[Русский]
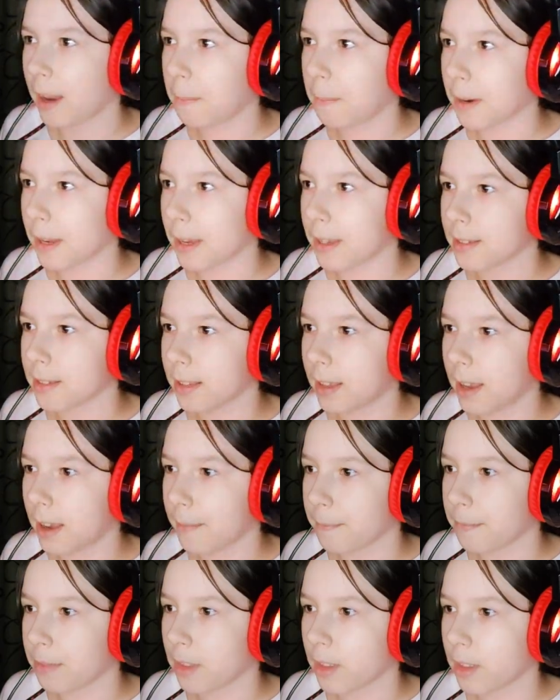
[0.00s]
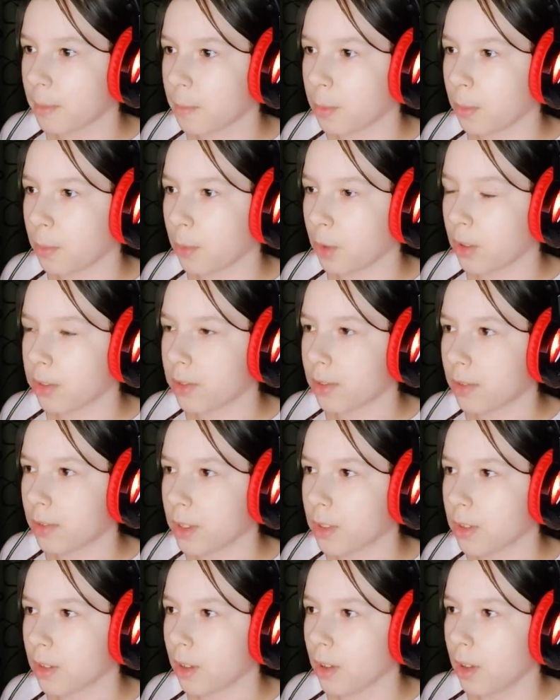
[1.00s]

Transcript: про козла, мне не помню, как называется.